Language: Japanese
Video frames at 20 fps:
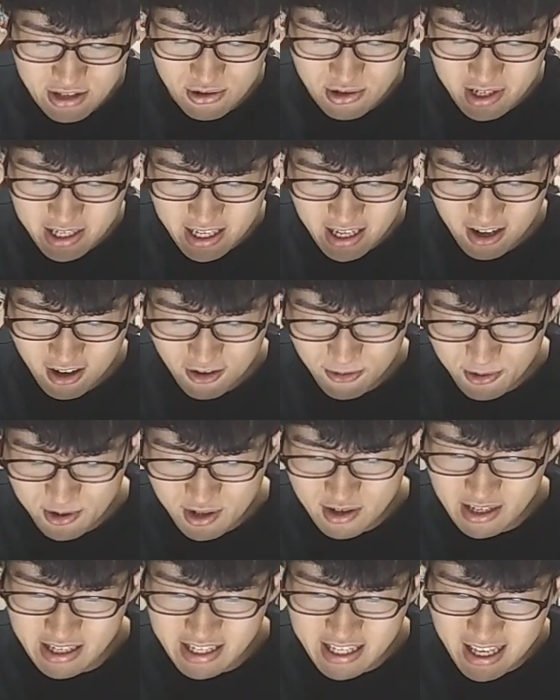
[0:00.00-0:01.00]
ズ累計発行部
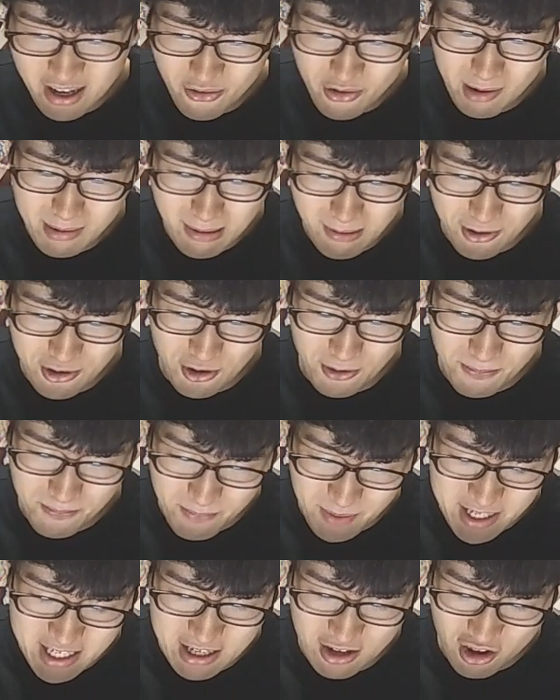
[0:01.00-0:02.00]
数は1500万を突
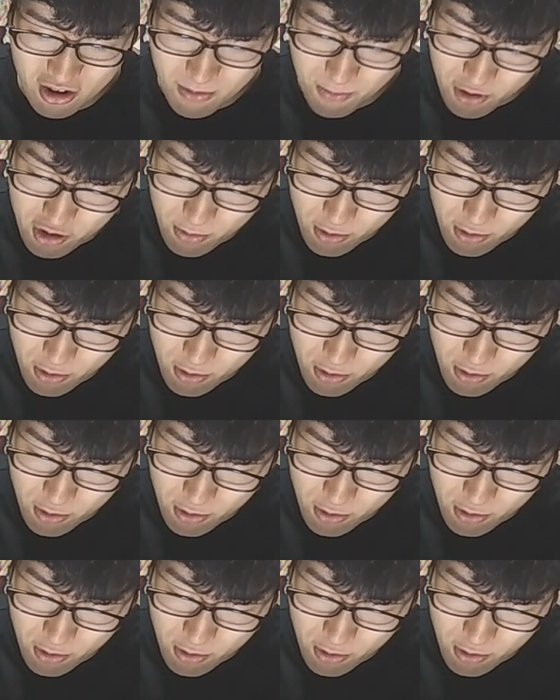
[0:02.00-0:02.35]
破していて、もと